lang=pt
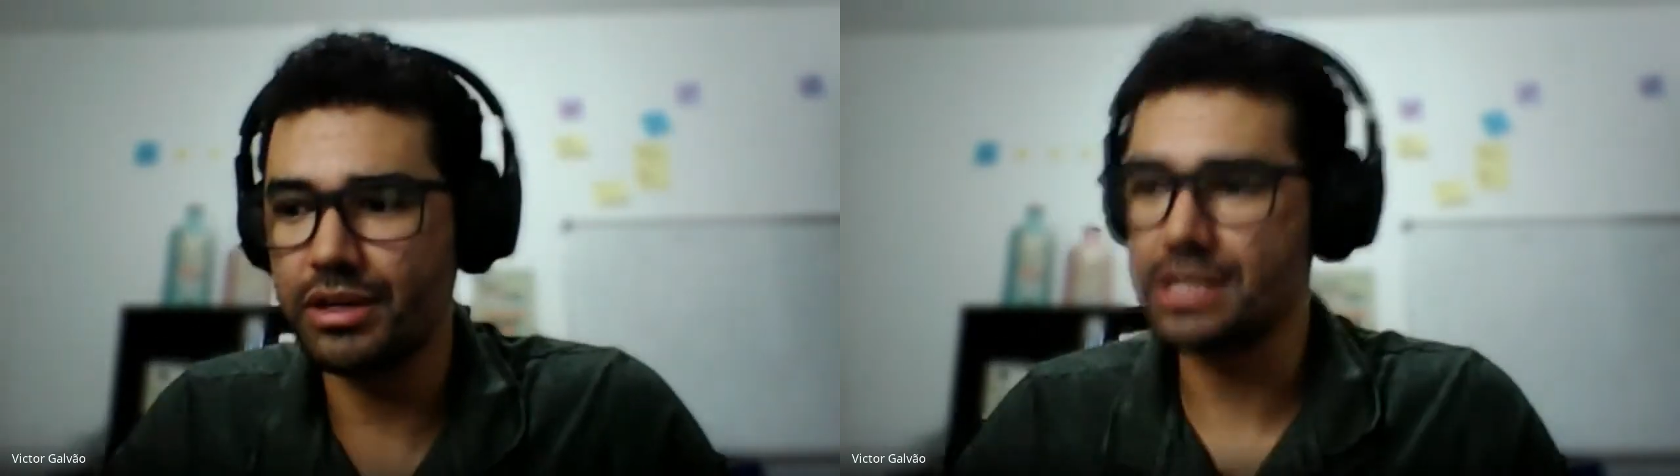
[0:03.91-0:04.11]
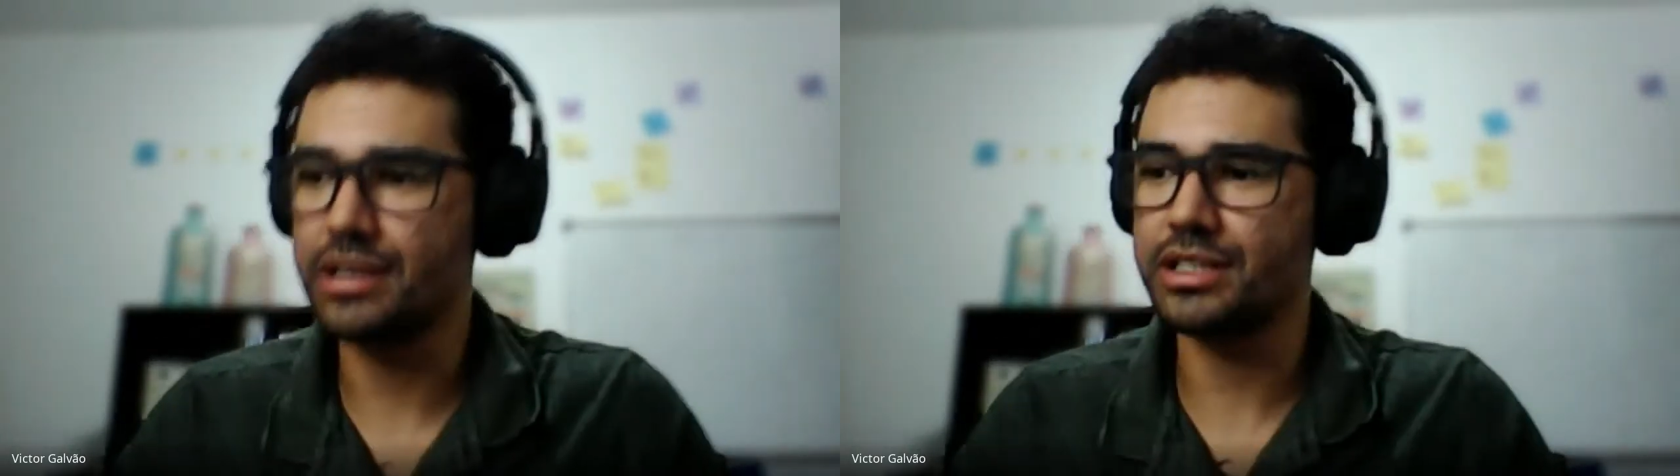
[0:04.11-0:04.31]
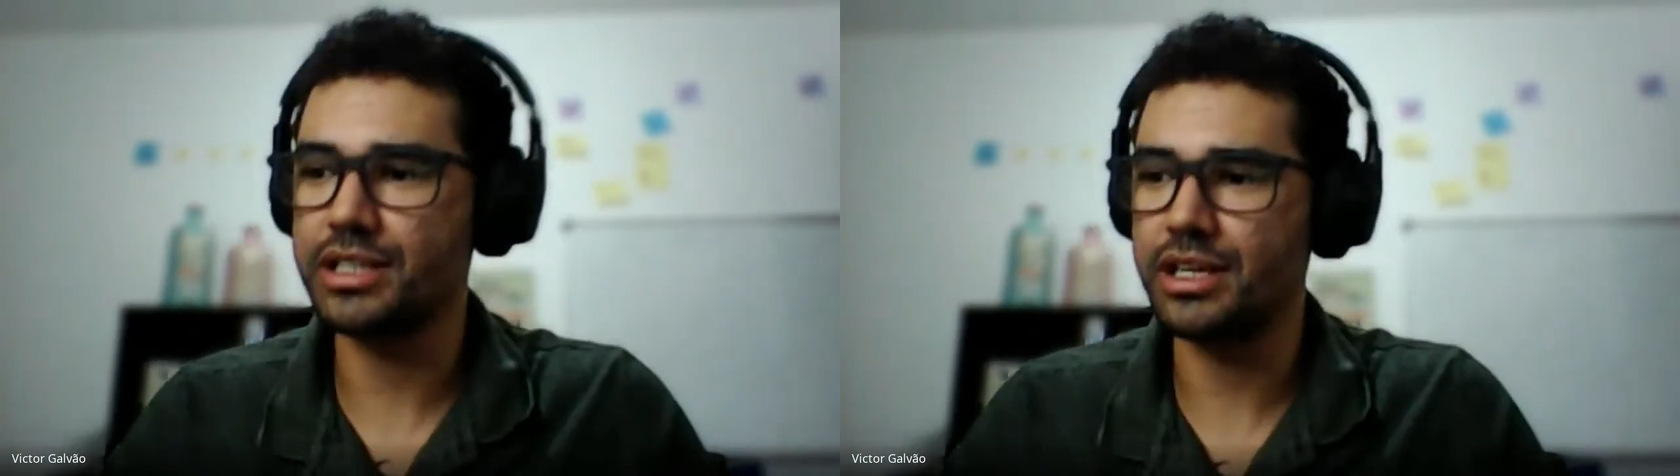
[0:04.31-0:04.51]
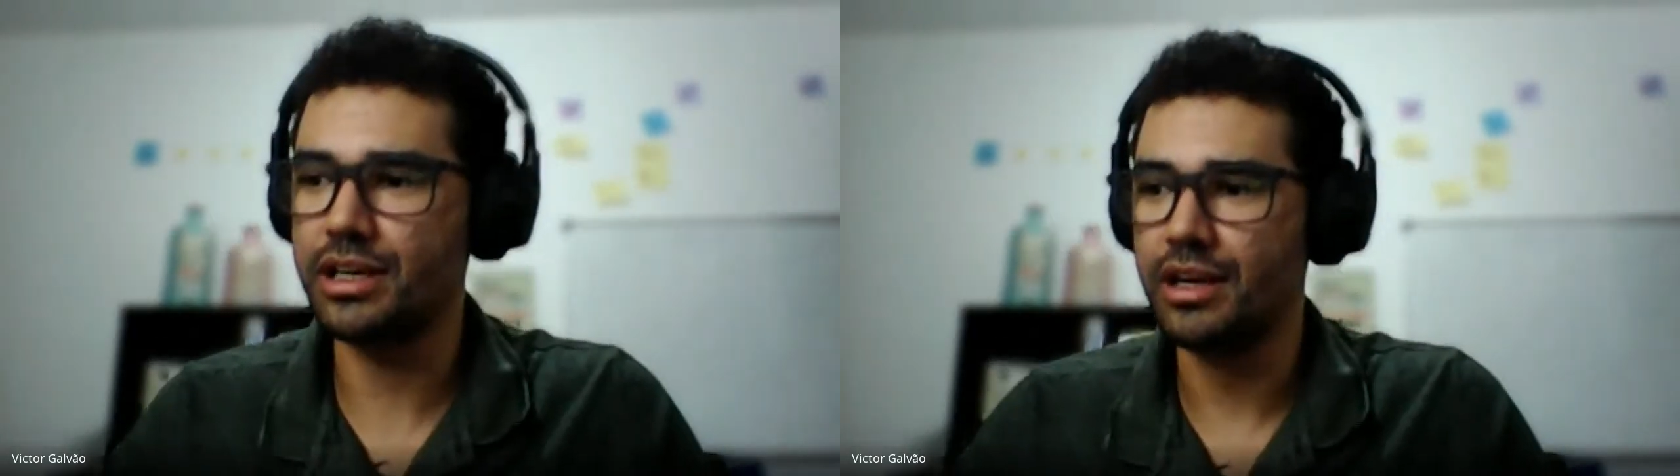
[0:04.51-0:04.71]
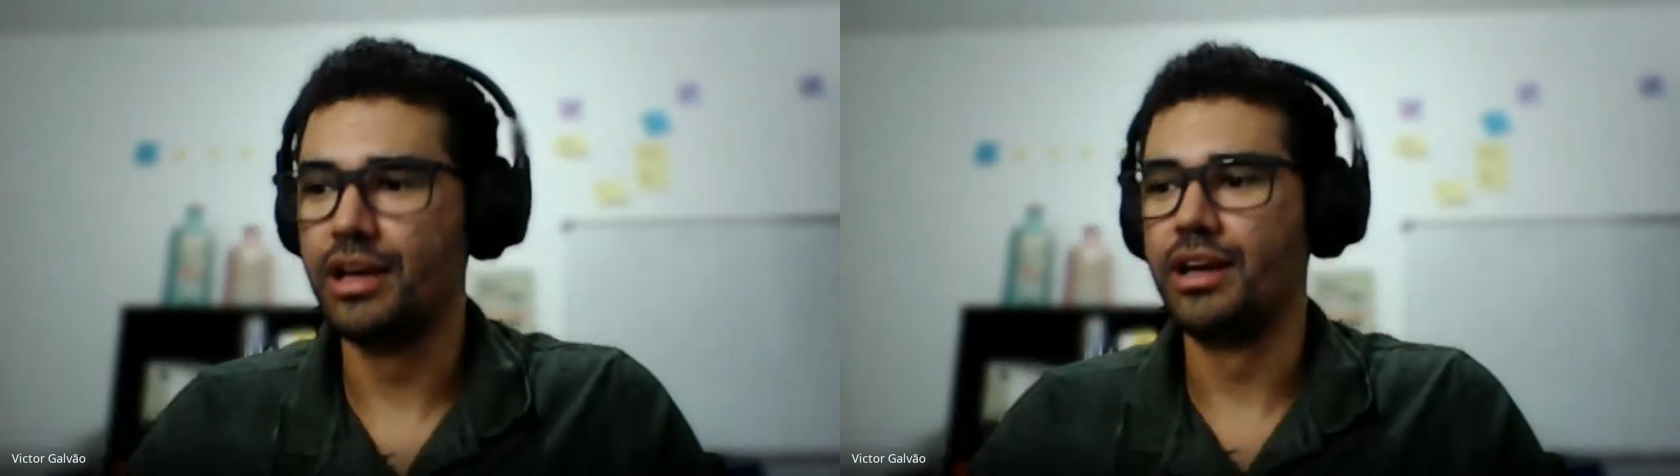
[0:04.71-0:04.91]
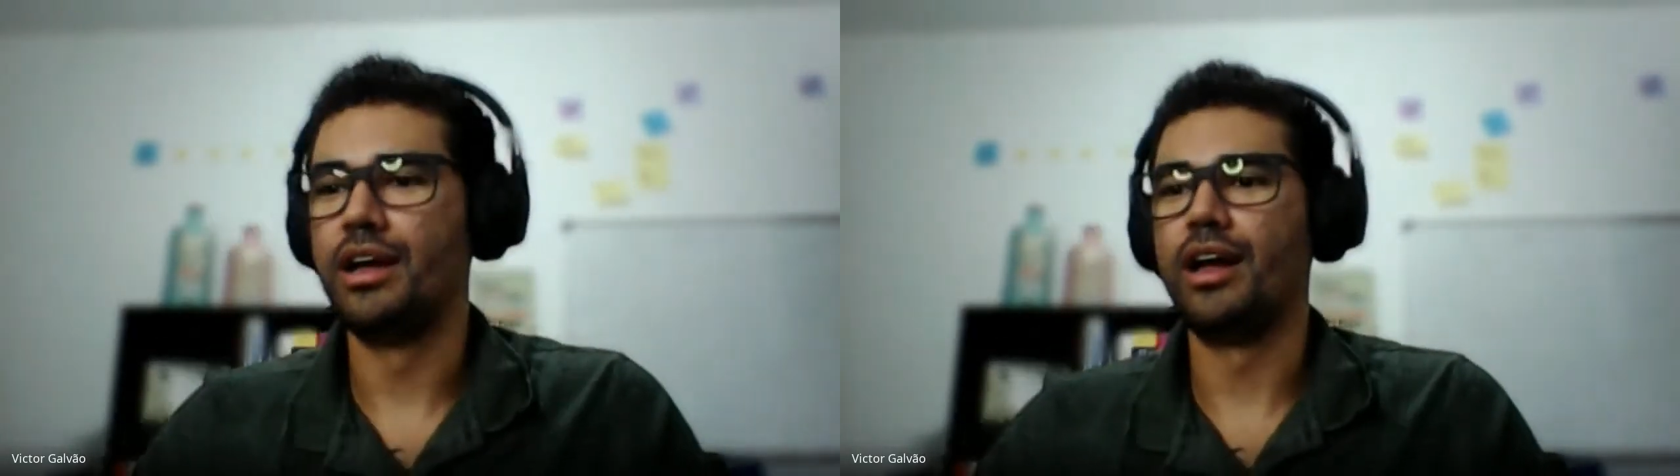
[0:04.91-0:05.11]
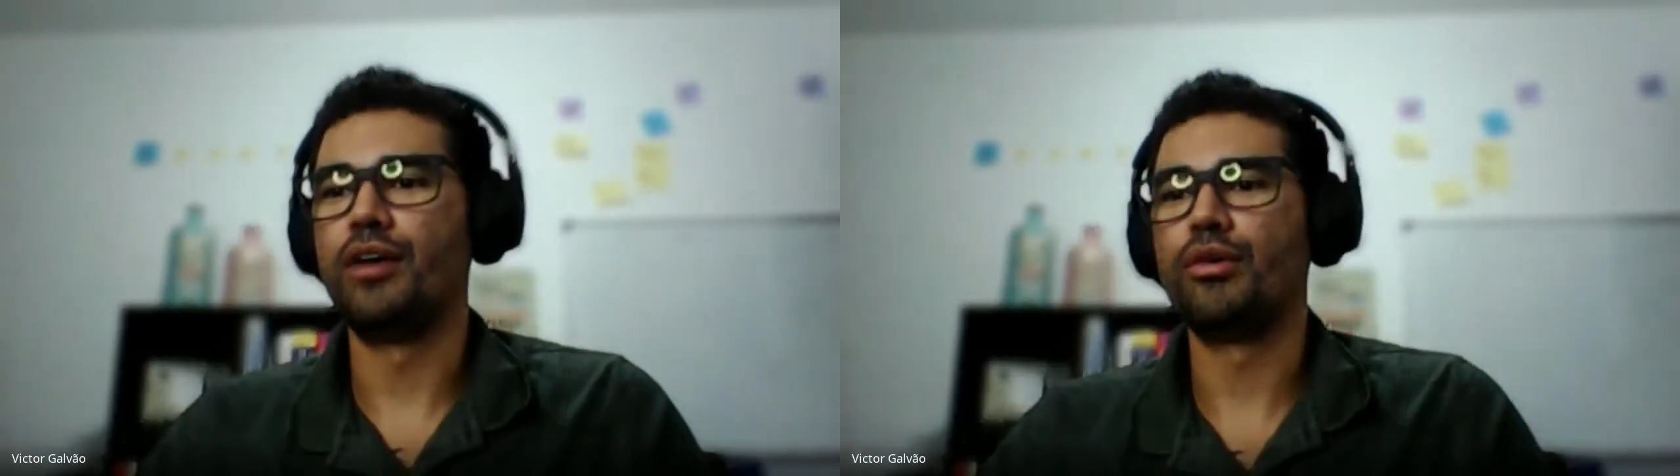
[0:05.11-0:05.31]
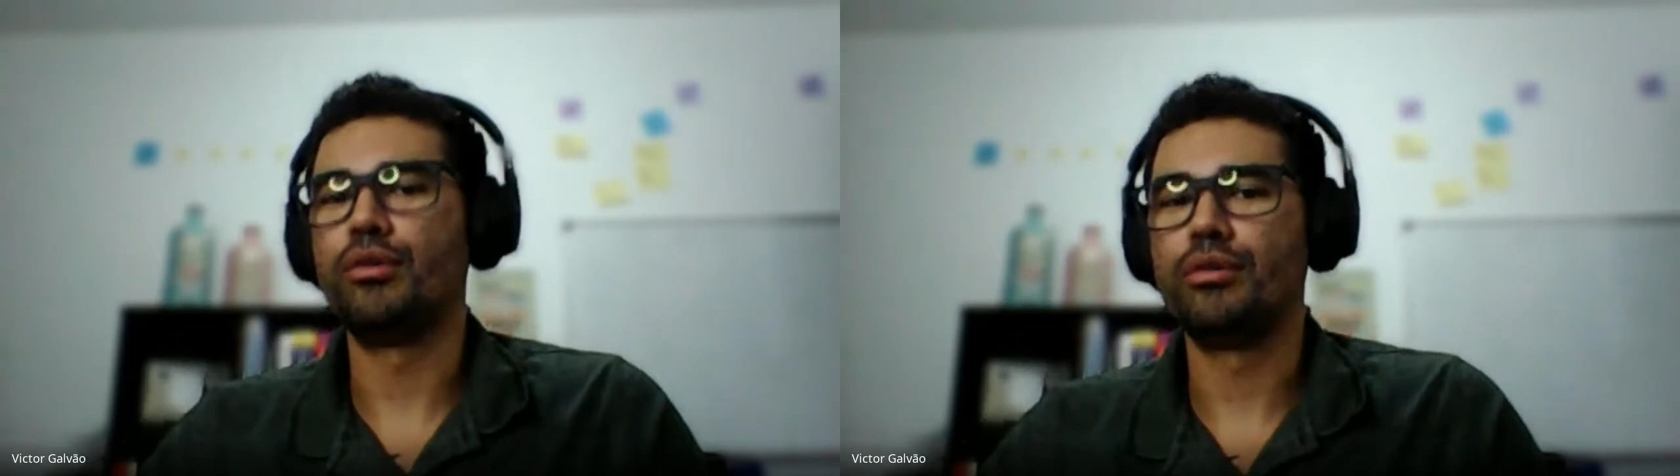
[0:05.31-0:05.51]
assim, acho que é
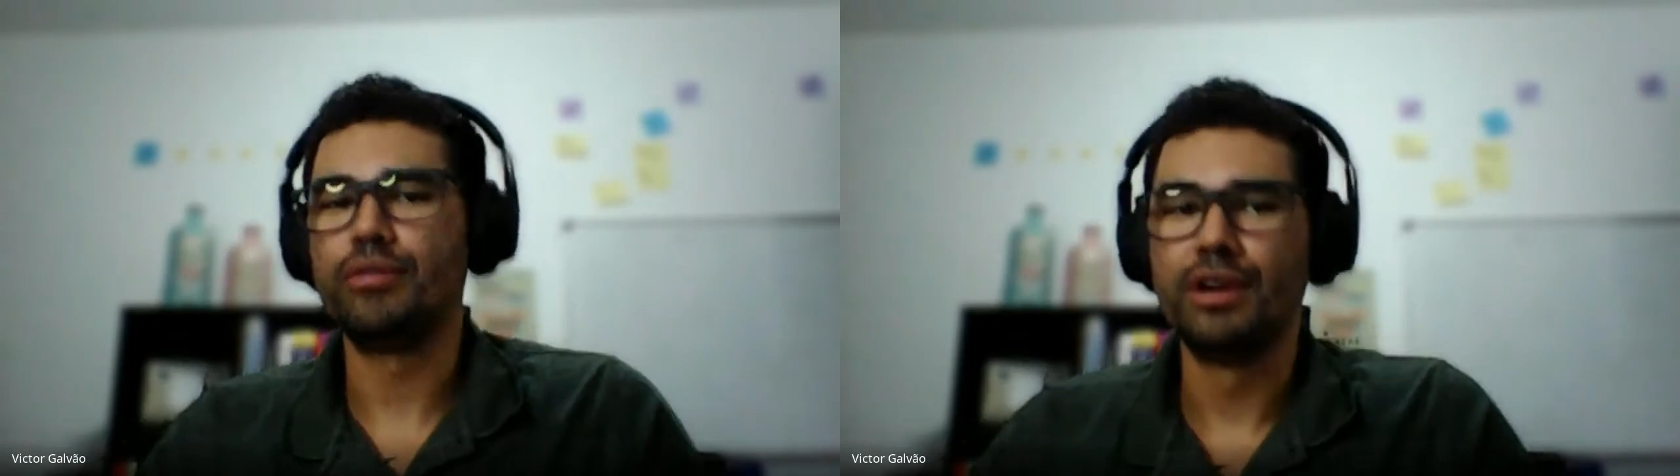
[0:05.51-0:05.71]
um...